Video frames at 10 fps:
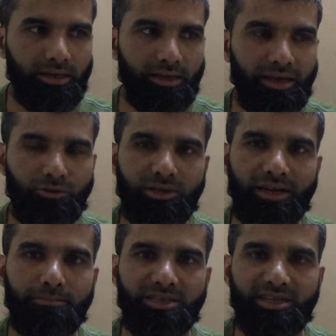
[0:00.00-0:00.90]
কেন তারা
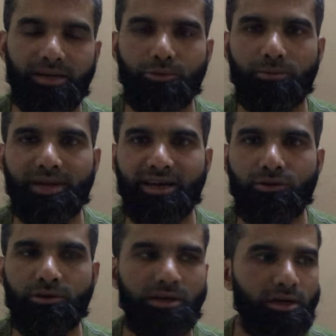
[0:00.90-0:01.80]
মিথ্যাটা বলবে
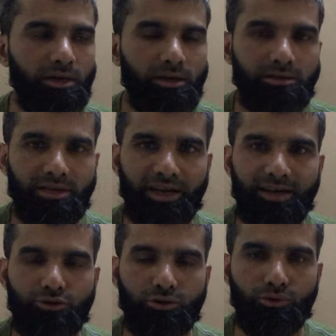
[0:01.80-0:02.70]
কারণ তারা
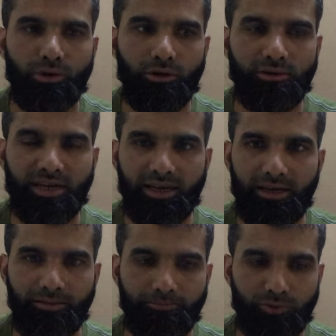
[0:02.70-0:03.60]
যদি ওই লোকটাকে
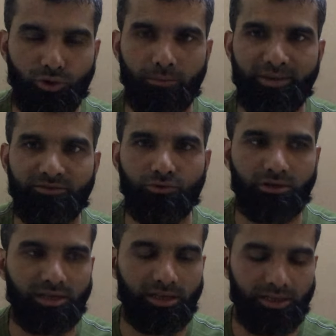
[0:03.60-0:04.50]
কনভেন্স
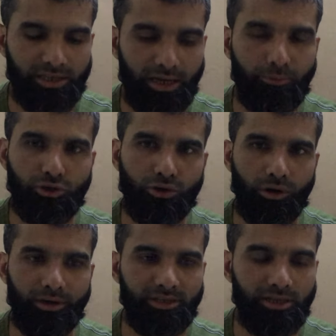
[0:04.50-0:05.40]
করতে সামর্থ্য
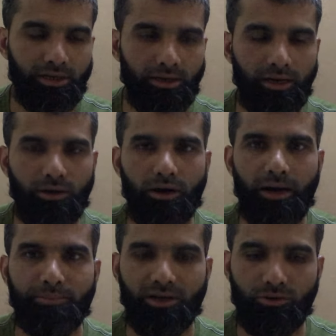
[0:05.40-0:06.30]
হয় যে
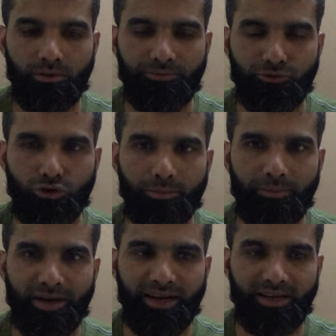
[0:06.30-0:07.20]
আপনার চর্বি
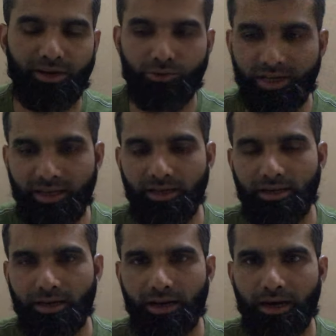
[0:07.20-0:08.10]
বাড়ার কারণেই
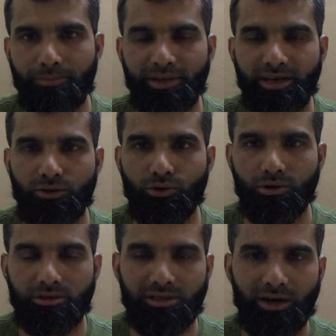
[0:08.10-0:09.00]
আপনার এই রোগ
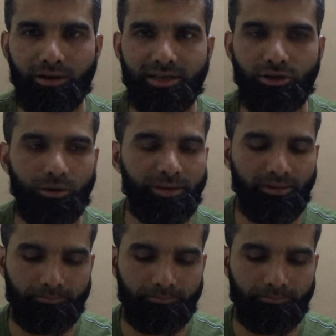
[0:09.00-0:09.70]
তাহলে কি হবে